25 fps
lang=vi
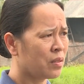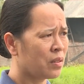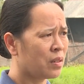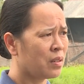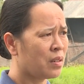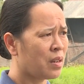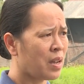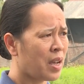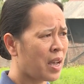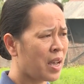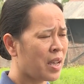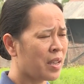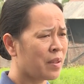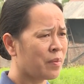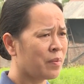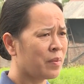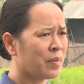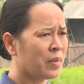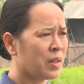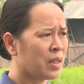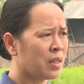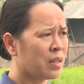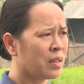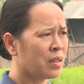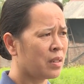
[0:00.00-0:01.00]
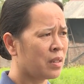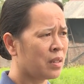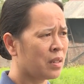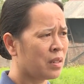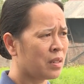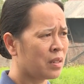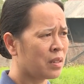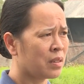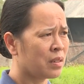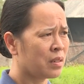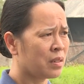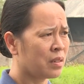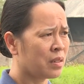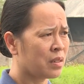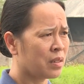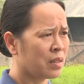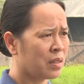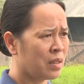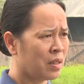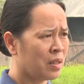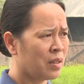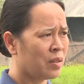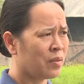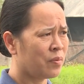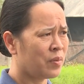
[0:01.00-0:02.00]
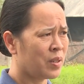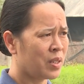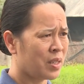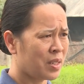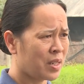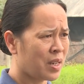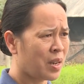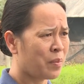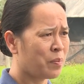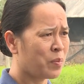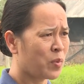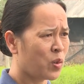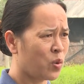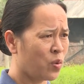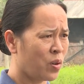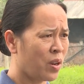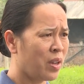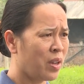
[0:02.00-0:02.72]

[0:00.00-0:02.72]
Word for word: từ 20% ờ, đổ